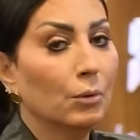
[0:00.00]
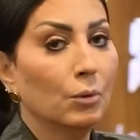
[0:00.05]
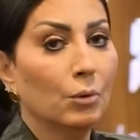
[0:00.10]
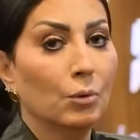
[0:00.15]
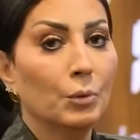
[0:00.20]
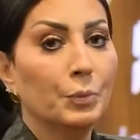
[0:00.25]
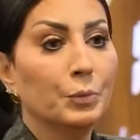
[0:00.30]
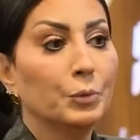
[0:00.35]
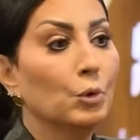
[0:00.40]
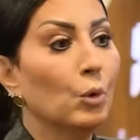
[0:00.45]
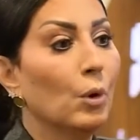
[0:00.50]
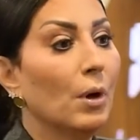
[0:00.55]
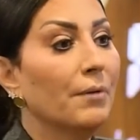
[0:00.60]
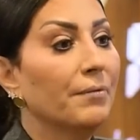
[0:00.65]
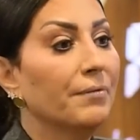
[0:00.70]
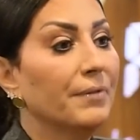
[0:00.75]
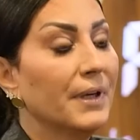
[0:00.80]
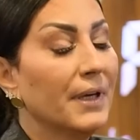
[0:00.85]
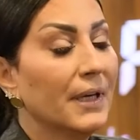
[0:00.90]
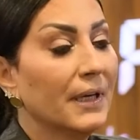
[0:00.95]

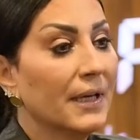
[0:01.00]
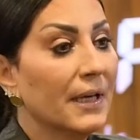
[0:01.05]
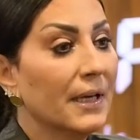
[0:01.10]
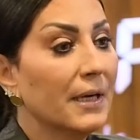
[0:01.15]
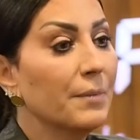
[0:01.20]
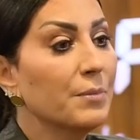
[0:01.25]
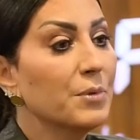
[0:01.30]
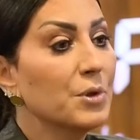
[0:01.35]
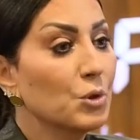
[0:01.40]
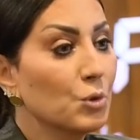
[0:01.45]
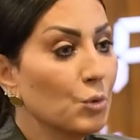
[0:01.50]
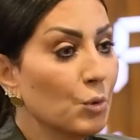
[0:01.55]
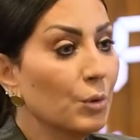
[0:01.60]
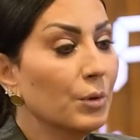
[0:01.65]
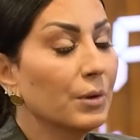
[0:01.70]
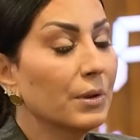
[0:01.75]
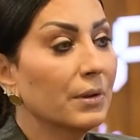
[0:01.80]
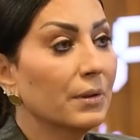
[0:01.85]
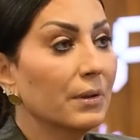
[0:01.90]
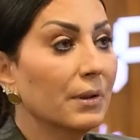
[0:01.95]
وبتقف الى جانب الزوج
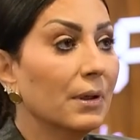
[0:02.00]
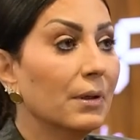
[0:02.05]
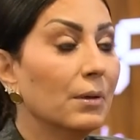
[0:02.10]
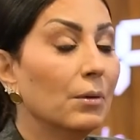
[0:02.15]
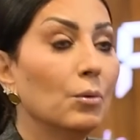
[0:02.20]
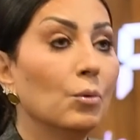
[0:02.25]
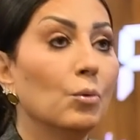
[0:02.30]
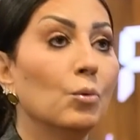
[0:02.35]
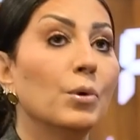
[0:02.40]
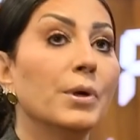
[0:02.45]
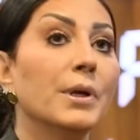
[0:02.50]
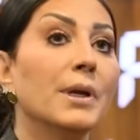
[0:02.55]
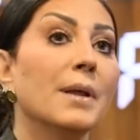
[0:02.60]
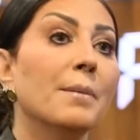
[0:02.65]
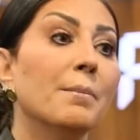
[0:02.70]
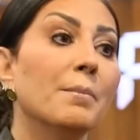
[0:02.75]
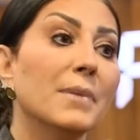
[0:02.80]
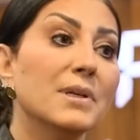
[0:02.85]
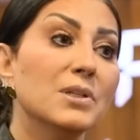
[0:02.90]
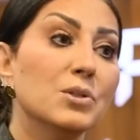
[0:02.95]
طبعا
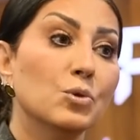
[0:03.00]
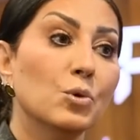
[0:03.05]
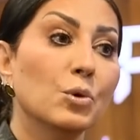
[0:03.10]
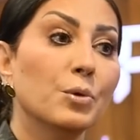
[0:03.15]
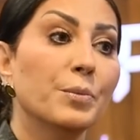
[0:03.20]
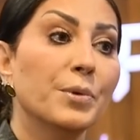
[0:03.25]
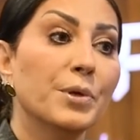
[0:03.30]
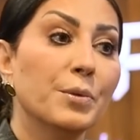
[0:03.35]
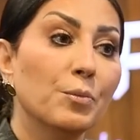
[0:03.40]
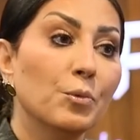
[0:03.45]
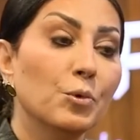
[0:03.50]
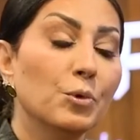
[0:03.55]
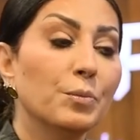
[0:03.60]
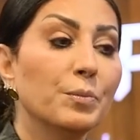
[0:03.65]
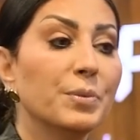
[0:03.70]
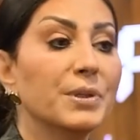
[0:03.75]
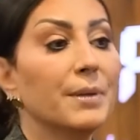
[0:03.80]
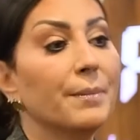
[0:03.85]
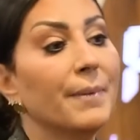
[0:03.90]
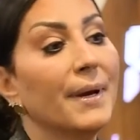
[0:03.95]
ولما الزوج بيموت
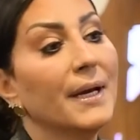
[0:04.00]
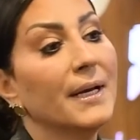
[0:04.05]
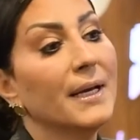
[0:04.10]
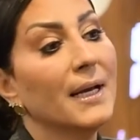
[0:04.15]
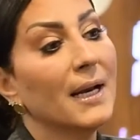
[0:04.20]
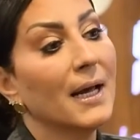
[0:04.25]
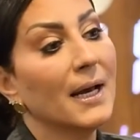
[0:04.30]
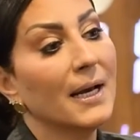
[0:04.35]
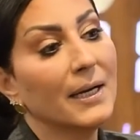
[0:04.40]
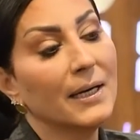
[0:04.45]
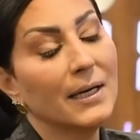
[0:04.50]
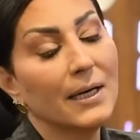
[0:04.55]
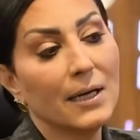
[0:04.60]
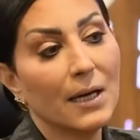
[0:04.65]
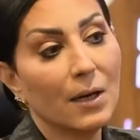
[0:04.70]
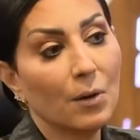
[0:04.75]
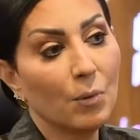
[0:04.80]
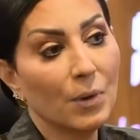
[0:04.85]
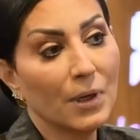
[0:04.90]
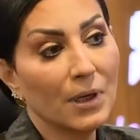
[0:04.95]
بتبقى هي العائل
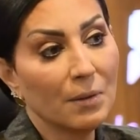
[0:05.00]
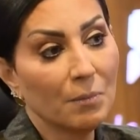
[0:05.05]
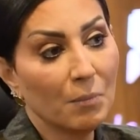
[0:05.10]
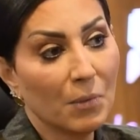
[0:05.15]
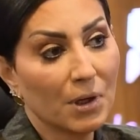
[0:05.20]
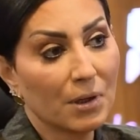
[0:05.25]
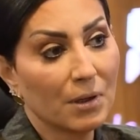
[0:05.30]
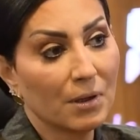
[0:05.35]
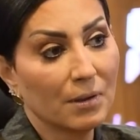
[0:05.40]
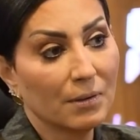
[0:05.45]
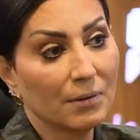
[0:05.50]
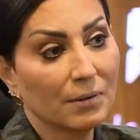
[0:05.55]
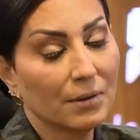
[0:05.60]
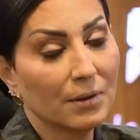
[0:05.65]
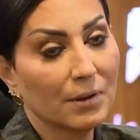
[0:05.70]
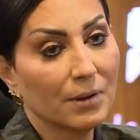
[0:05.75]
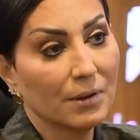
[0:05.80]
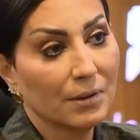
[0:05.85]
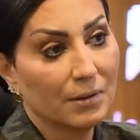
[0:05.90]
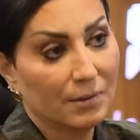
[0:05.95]
الاول للمراه
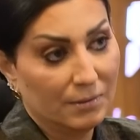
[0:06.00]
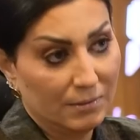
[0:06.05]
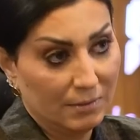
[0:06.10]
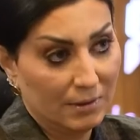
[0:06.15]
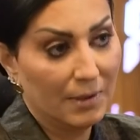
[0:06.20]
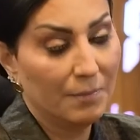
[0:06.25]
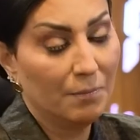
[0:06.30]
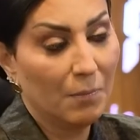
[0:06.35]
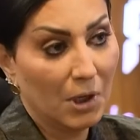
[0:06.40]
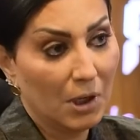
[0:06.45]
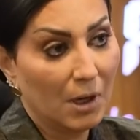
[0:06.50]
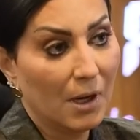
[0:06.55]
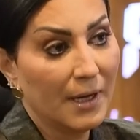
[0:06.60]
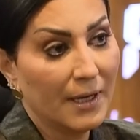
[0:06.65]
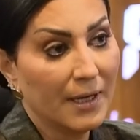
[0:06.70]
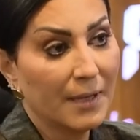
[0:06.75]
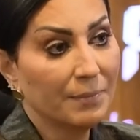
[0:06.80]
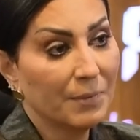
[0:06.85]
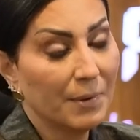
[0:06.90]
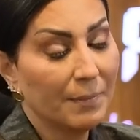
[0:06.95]
طبعا المراه
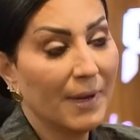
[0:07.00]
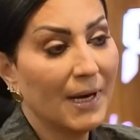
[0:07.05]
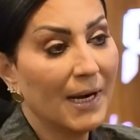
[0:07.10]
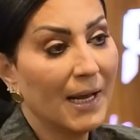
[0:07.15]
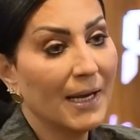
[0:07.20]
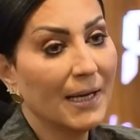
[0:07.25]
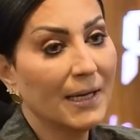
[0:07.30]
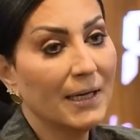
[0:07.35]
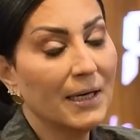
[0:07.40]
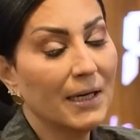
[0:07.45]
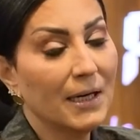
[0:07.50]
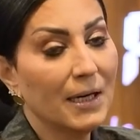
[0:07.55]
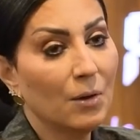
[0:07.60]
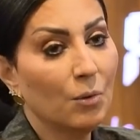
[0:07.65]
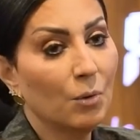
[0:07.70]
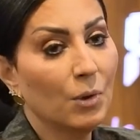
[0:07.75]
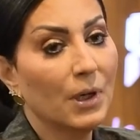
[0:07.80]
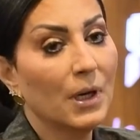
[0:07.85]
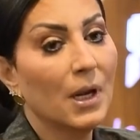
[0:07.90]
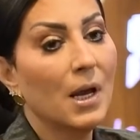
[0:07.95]
هي بتبقى العائل
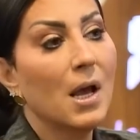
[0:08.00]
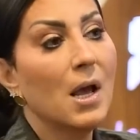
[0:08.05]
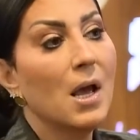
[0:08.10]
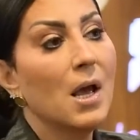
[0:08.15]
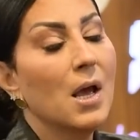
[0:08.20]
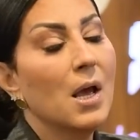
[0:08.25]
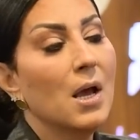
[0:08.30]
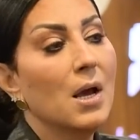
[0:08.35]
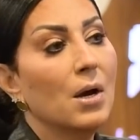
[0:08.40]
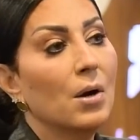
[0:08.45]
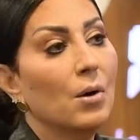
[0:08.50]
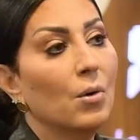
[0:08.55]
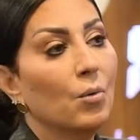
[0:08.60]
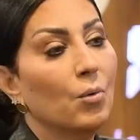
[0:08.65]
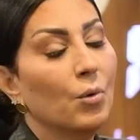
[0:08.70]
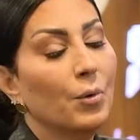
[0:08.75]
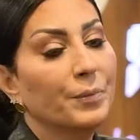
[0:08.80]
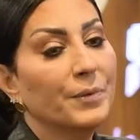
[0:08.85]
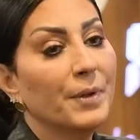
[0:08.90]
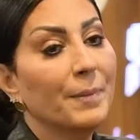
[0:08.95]
الاول
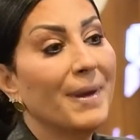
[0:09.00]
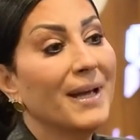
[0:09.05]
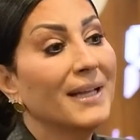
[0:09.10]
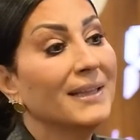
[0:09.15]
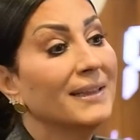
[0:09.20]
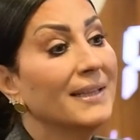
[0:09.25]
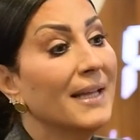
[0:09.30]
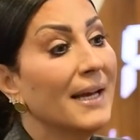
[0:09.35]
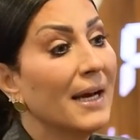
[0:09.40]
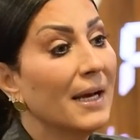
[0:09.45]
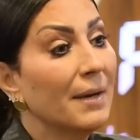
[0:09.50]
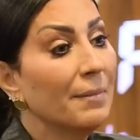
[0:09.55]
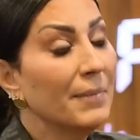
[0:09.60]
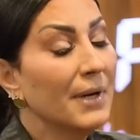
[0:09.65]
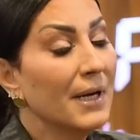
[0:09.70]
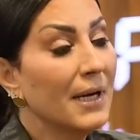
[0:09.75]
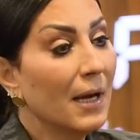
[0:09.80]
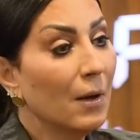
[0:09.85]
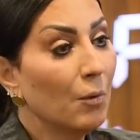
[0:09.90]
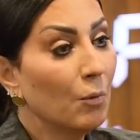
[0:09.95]
وبتبقى الداعم
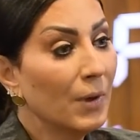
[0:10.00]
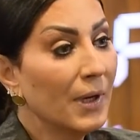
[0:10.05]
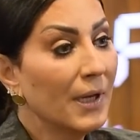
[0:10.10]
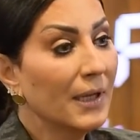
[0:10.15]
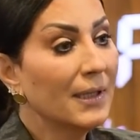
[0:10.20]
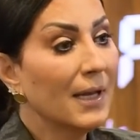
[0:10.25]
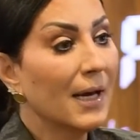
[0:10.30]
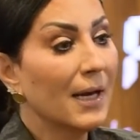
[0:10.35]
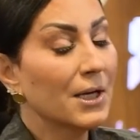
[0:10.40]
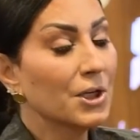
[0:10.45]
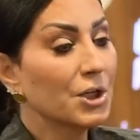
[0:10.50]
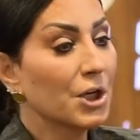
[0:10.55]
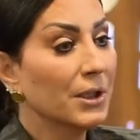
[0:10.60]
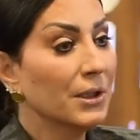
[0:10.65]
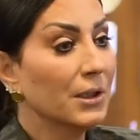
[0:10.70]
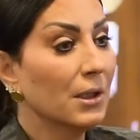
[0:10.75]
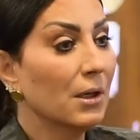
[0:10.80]
للاولاد علشان